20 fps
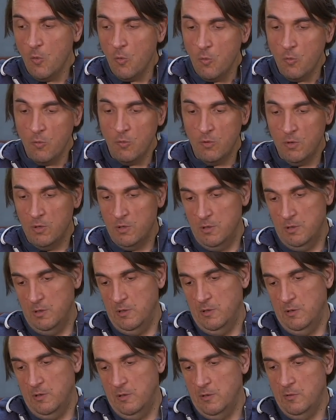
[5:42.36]

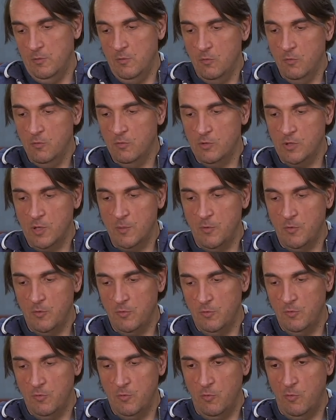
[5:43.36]
euh, comment,
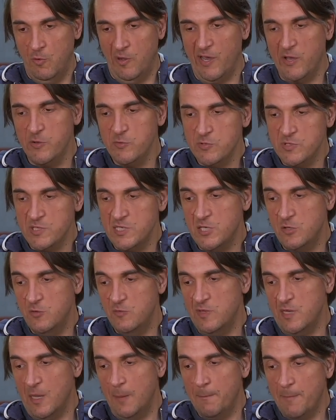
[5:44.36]
réussi à
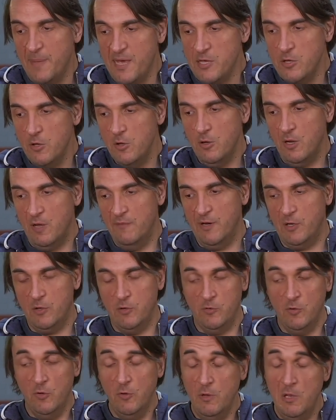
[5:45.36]
devenir meilleurs avec
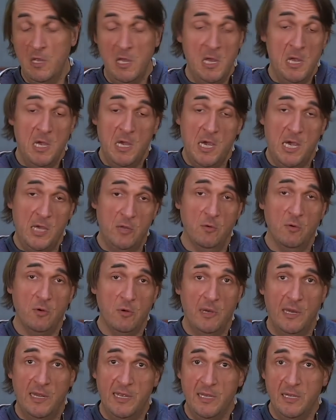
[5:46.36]
le temps. Et donc,
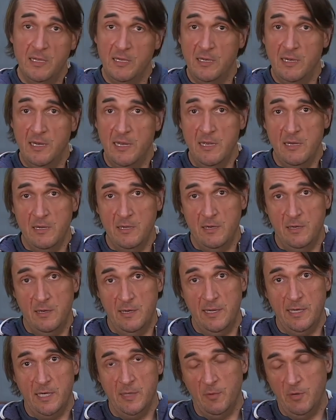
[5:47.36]
les,
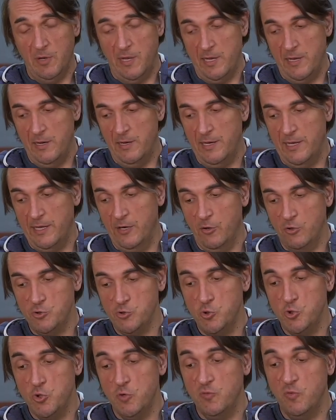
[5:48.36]
comment, les, grands
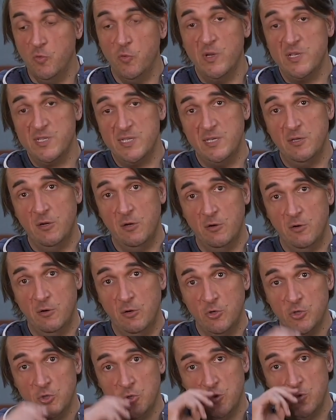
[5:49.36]
studios vont laisser
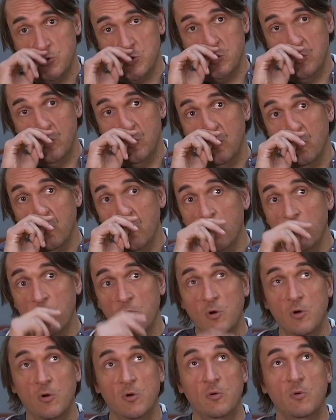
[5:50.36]
leur, chance aux,
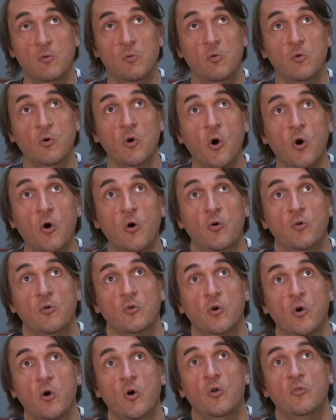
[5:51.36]

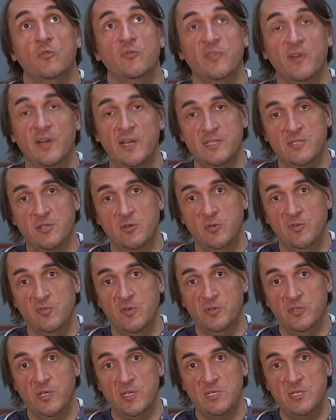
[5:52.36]
grandes fresques de
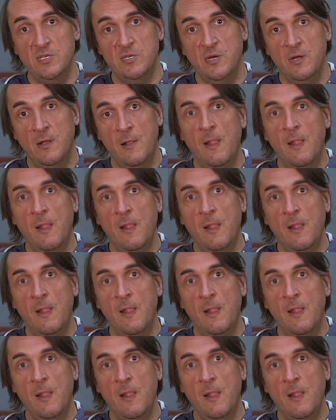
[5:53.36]
fantasy,